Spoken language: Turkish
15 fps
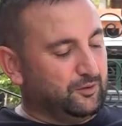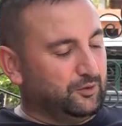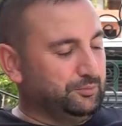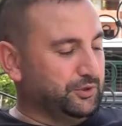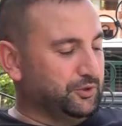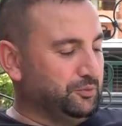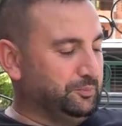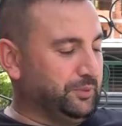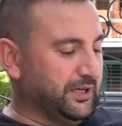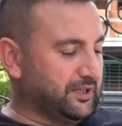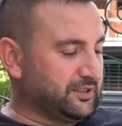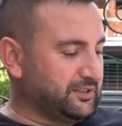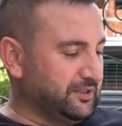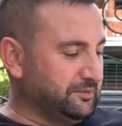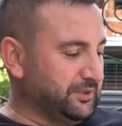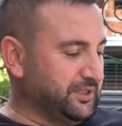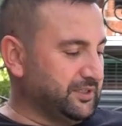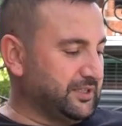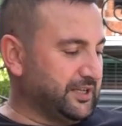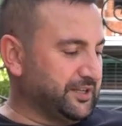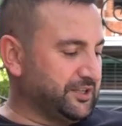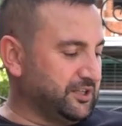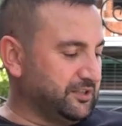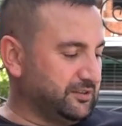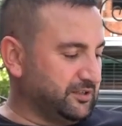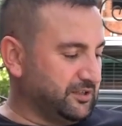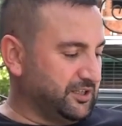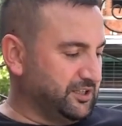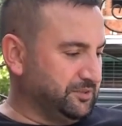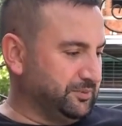O bir gün parkta beni terk
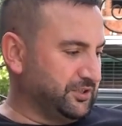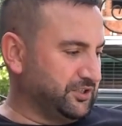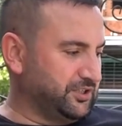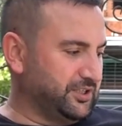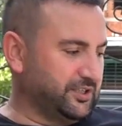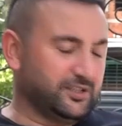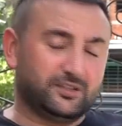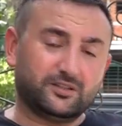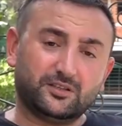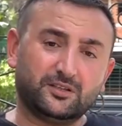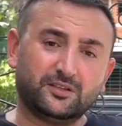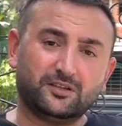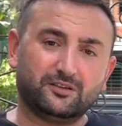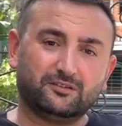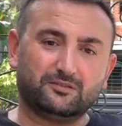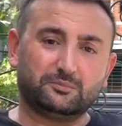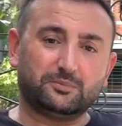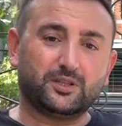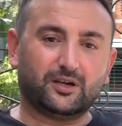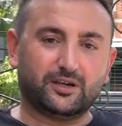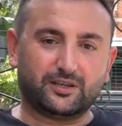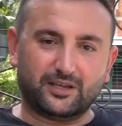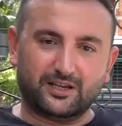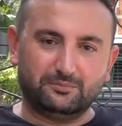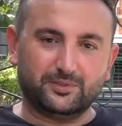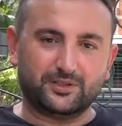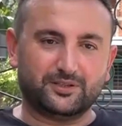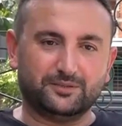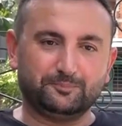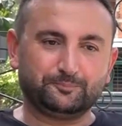etti. Kedi peşine gitti ve bir daha
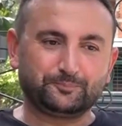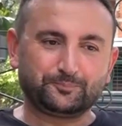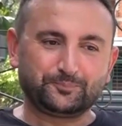gelmedi.